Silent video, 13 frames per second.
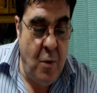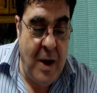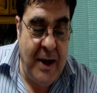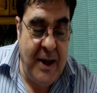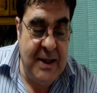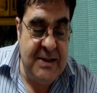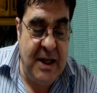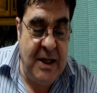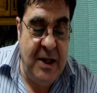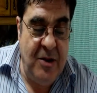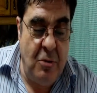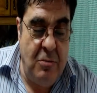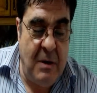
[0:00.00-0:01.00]
¿Cuál es el
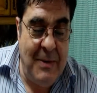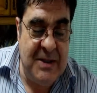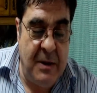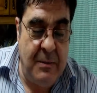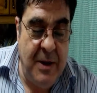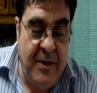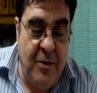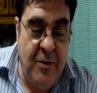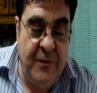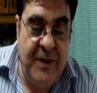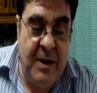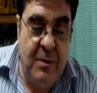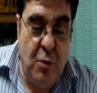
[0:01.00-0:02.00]
idioma más
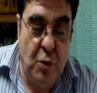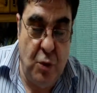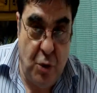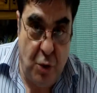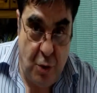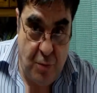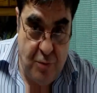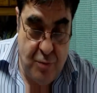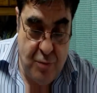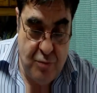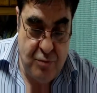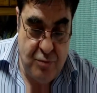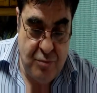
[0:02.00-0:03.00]
hablado del mundo?
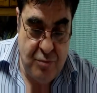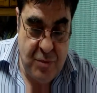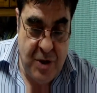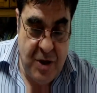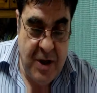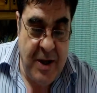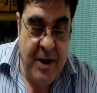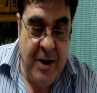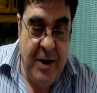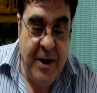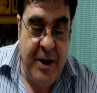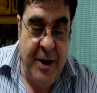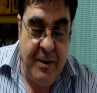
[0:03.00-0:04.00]

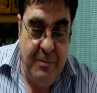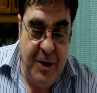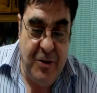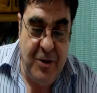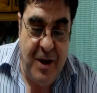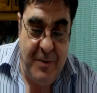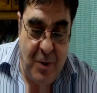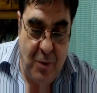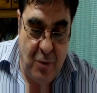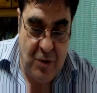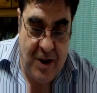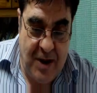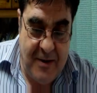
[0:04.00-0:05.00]
Repito la
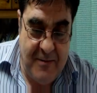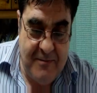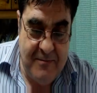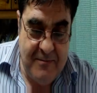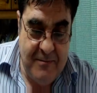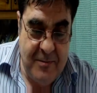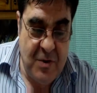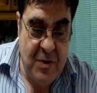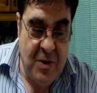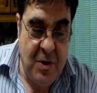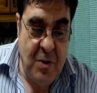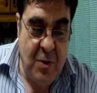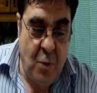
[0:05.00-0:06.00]
pregunta.
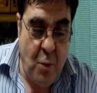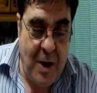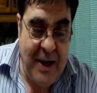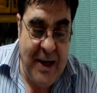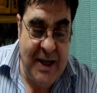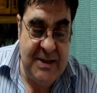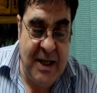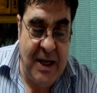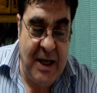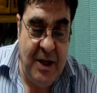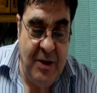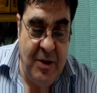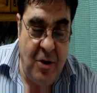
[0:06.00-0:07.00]
¿Cuál es
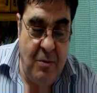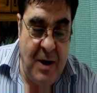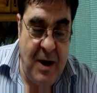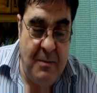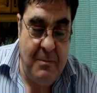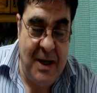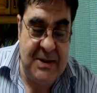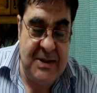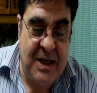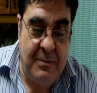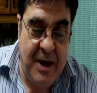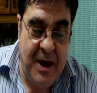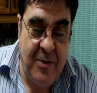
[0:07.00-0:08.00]
el idioma más
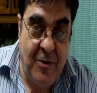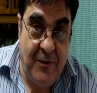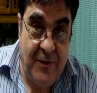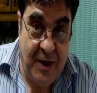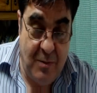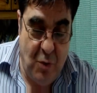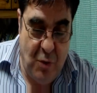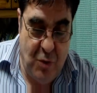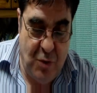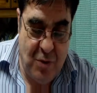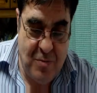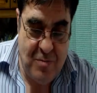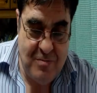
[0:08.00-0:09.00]
hablado del
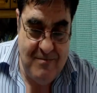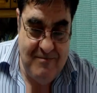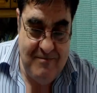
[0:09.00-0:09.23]
mundo?